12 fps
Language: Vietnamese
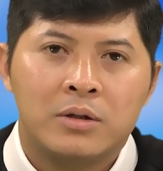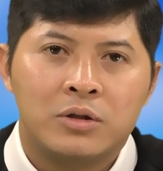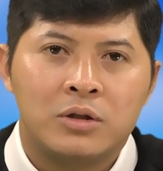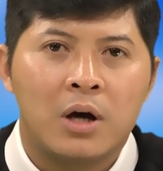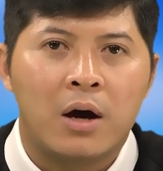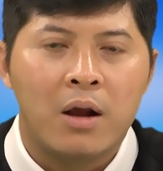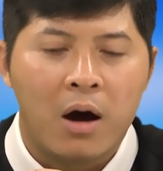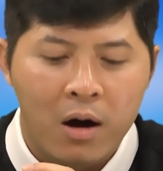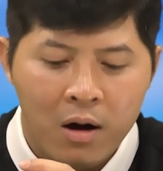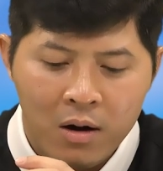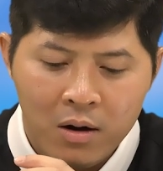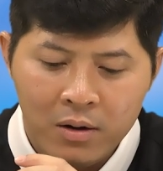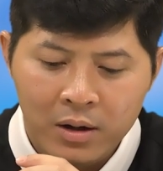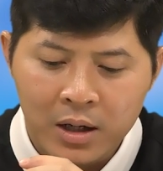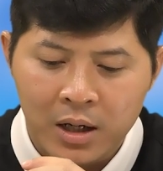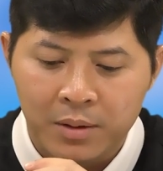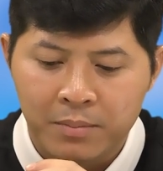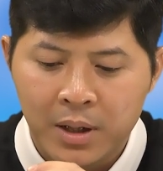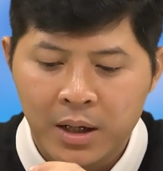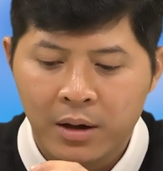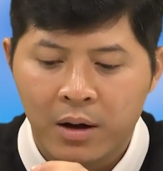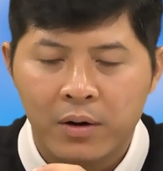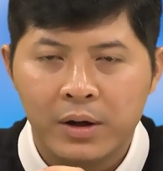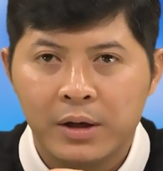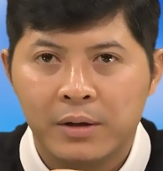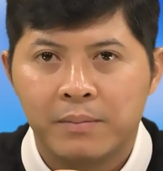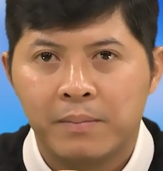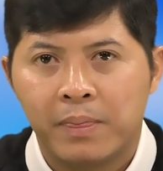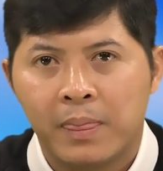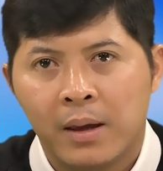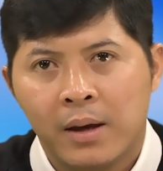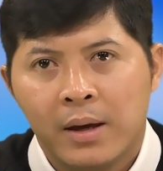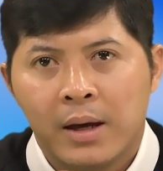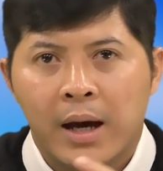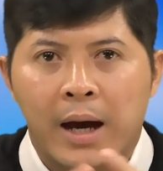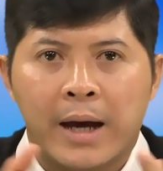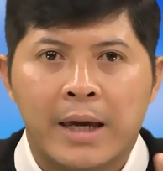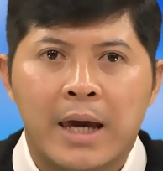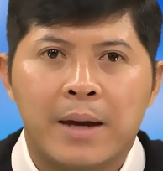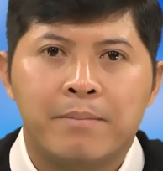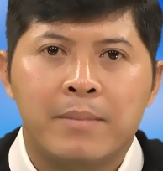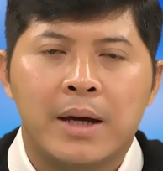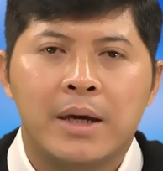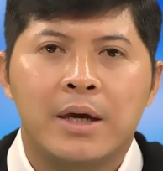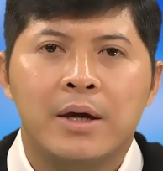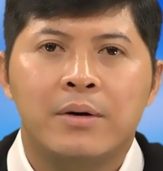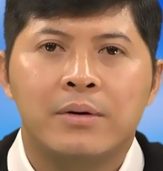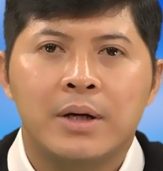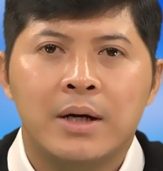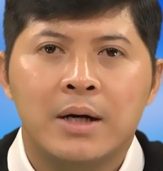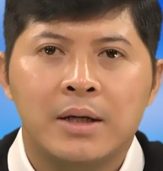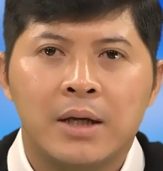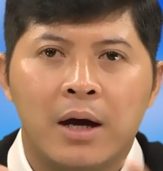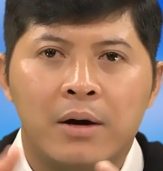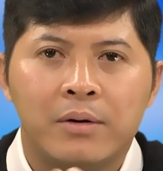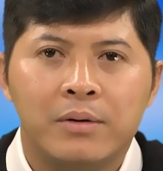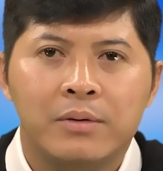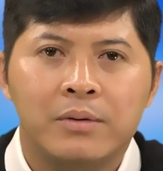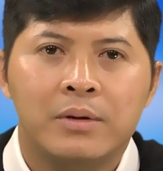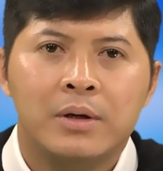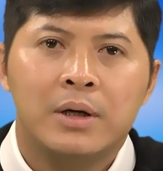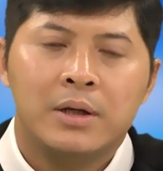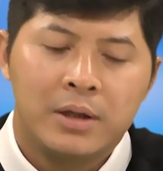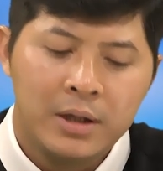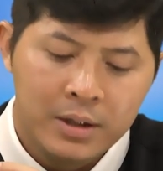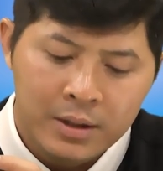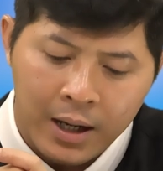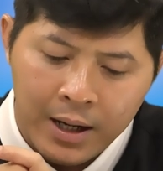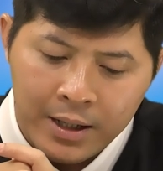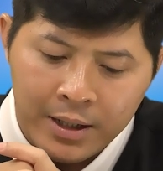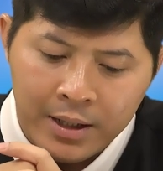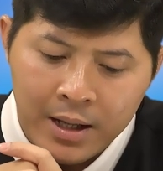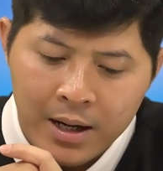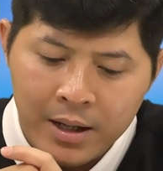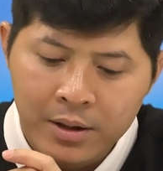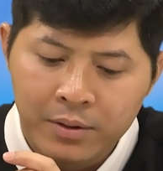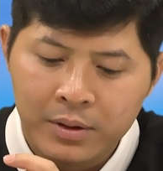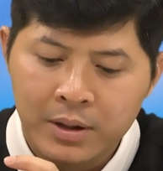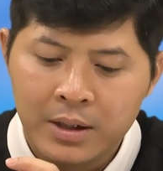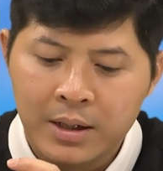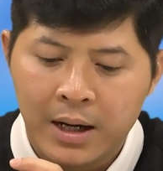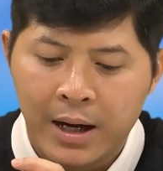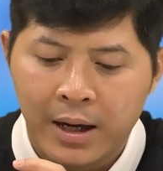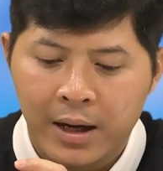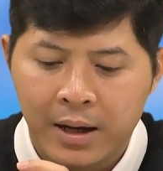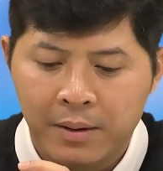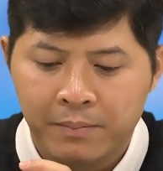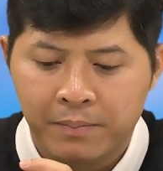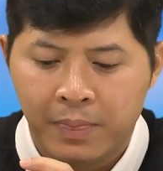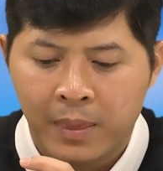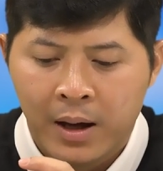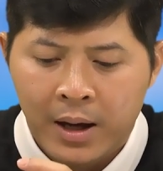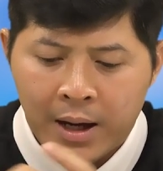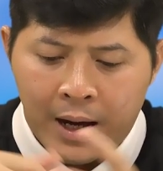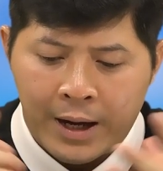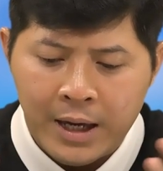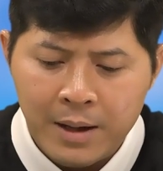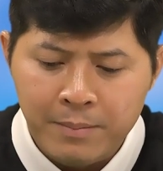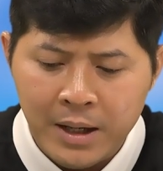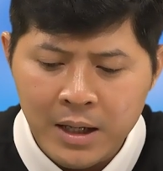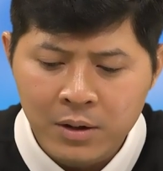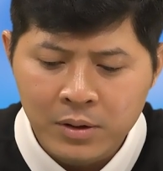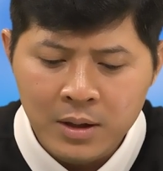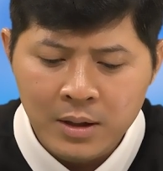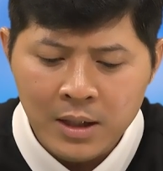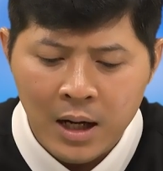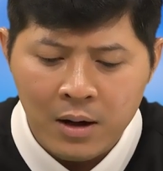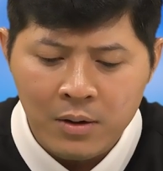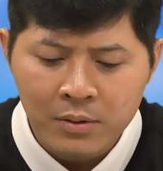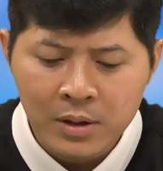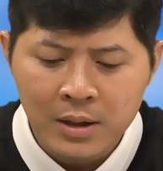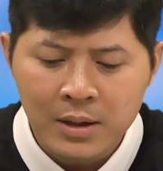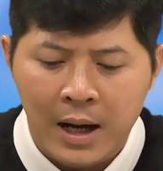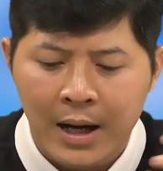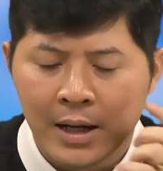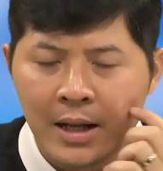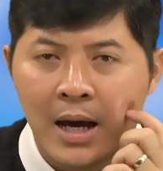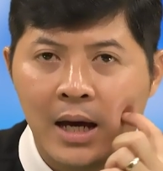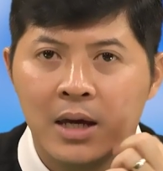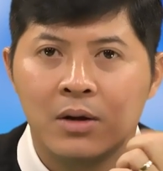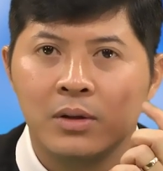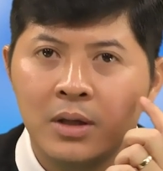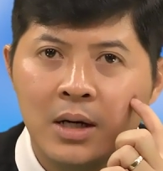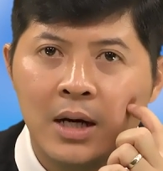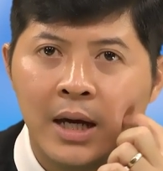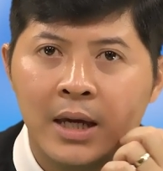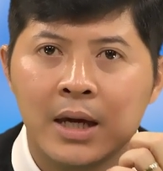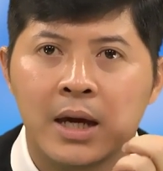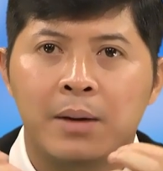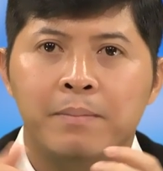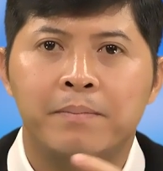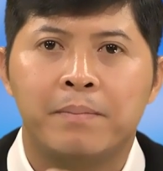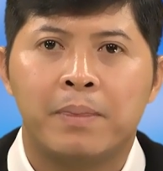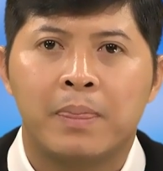Do đó người mới nói Anh em hãy yêu thương nhau như Thầy đã yêu thương anh em Anh em hãy yêu thương nhau như Thầy đã yêu thương anh em